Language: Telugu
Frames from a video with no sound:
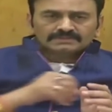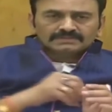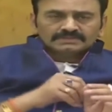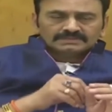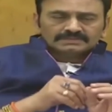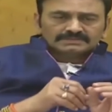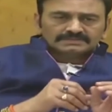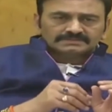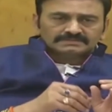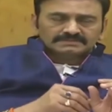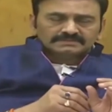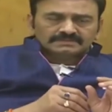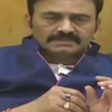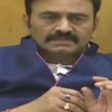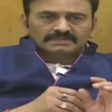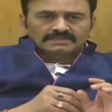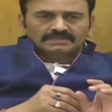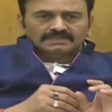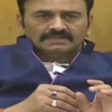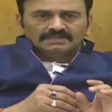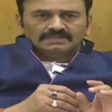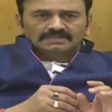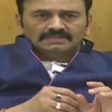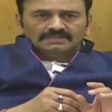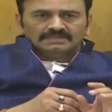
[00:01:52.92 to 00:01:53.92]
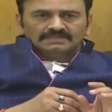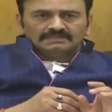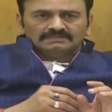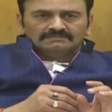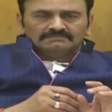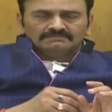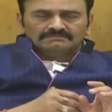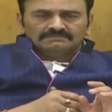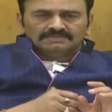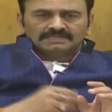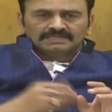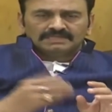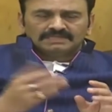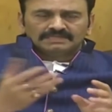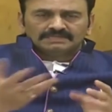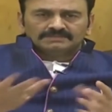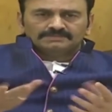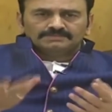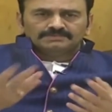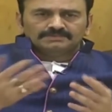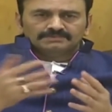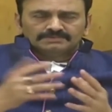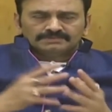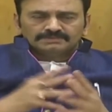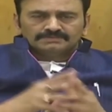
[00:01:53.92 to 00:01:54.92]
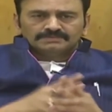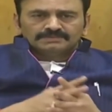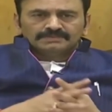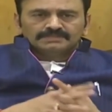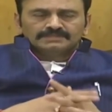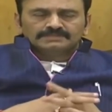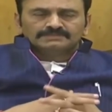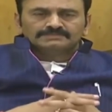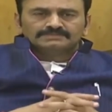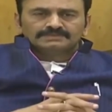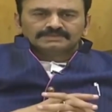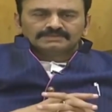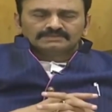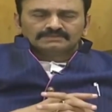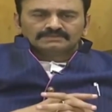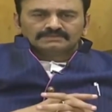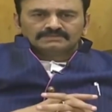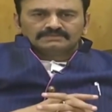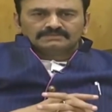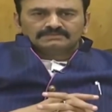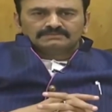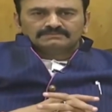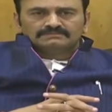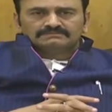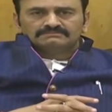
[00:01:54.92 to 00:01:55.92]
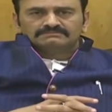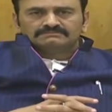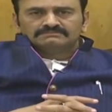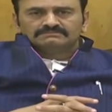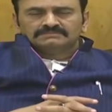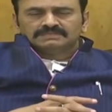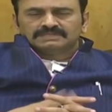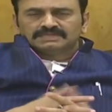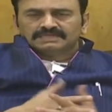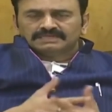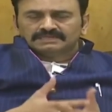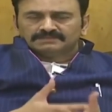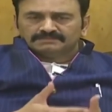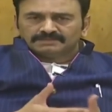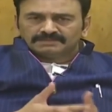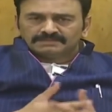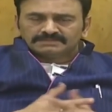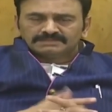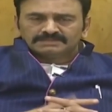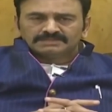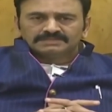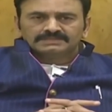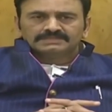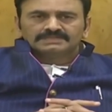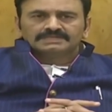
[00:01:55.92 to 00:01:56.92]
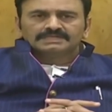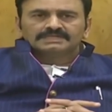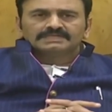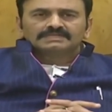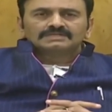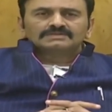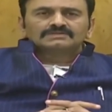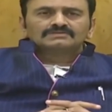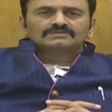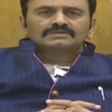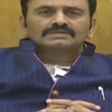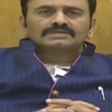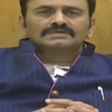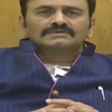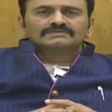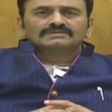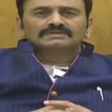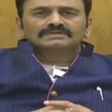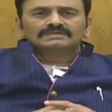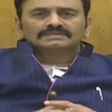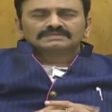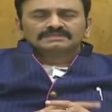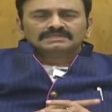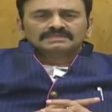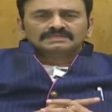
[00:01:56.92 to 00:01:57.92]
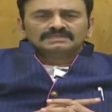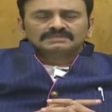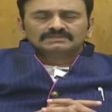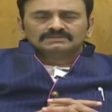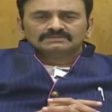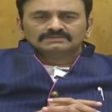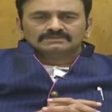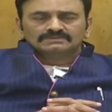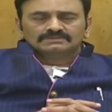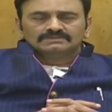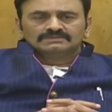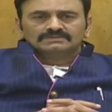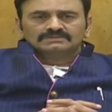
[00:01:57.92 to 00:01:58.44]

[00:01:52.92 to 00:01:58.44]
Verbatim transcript: ఉంది మరి ఆయన ఇప్పుడు సిమెంట్ కంపెనీలో మరి ఆయన బస్ చేసేయడం అన్నది కూడా ఎవరికి తెలియదు